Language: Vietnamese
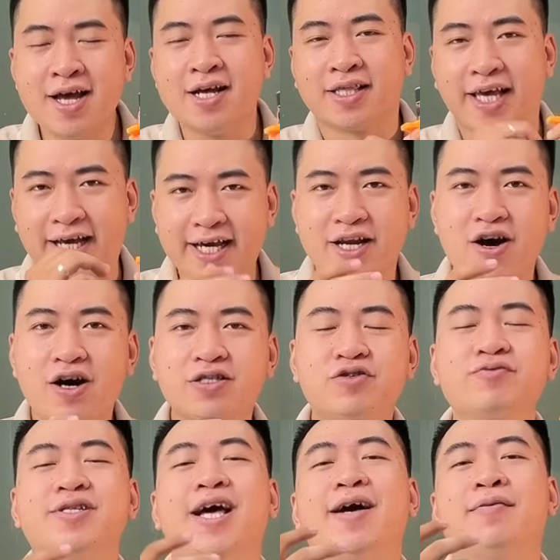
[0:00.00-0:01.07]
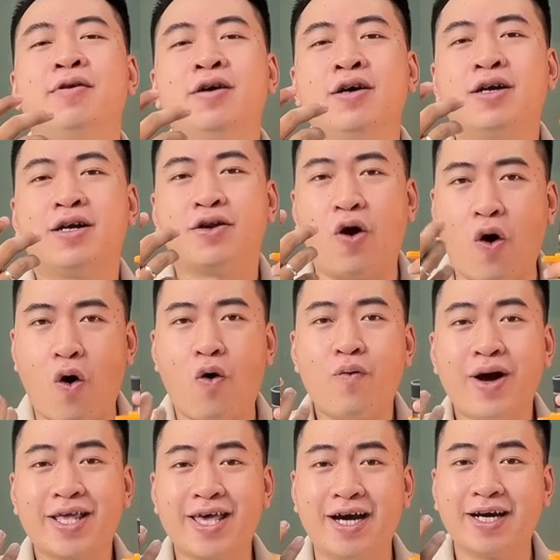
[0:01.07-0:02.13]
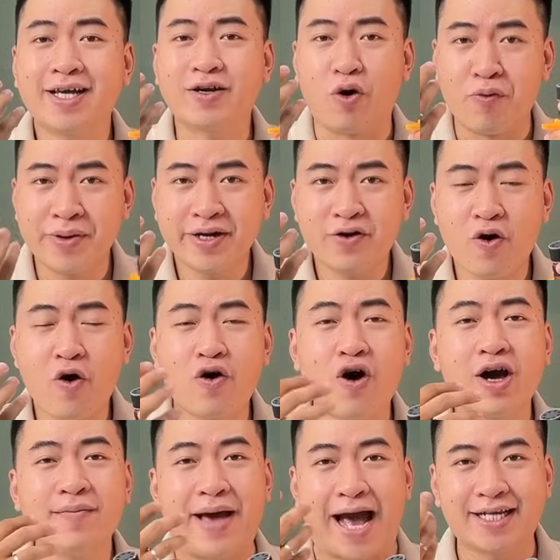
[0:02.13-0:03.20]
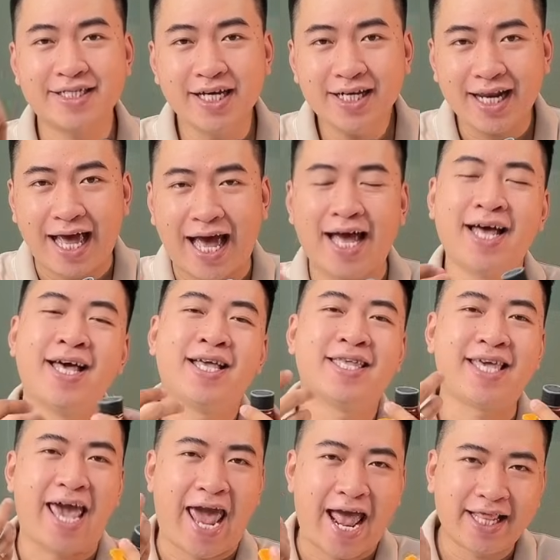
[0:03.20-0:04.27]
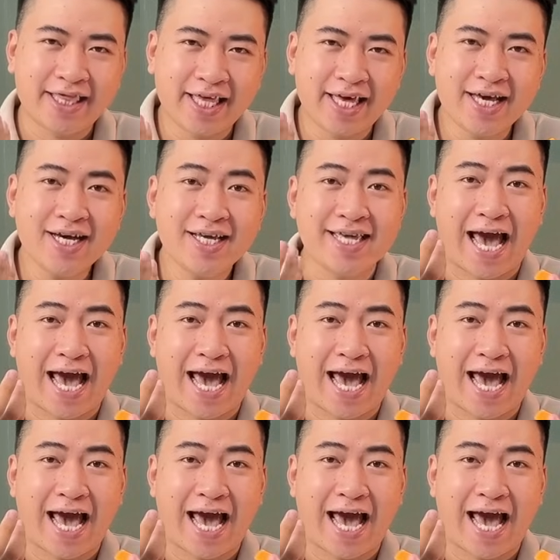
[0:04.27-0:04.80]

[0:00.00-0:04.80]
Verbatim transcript: thì khi đó chúng ta độ qua những cái củ micro có cái bản chất là nhẹ tiếng,